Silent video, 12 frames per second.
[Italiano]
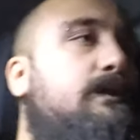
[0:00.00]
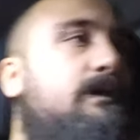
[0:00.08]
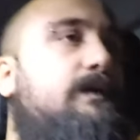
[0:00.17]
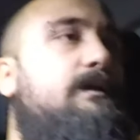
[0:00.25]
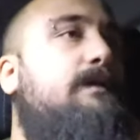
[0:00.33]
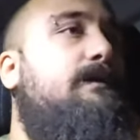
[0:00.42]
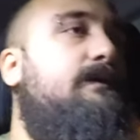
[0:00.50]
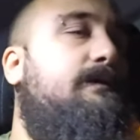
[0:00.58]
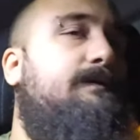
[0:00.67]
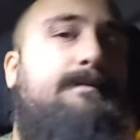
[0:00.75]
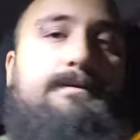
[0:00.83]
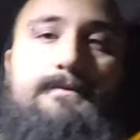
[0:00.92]

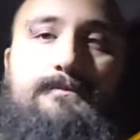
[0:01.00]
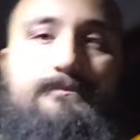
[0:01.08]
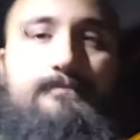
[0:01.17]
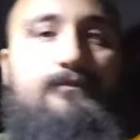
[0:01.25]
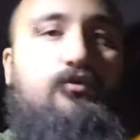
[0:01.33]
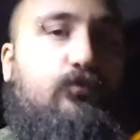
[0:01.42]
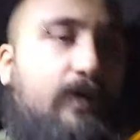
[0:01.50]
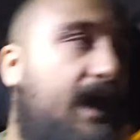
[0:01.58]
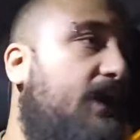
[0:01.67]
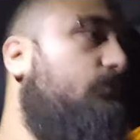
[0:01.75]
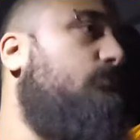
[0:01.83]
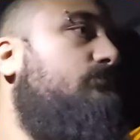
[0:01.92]
uh,
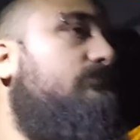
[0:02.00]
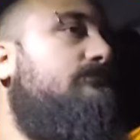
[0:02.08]
Lukaku.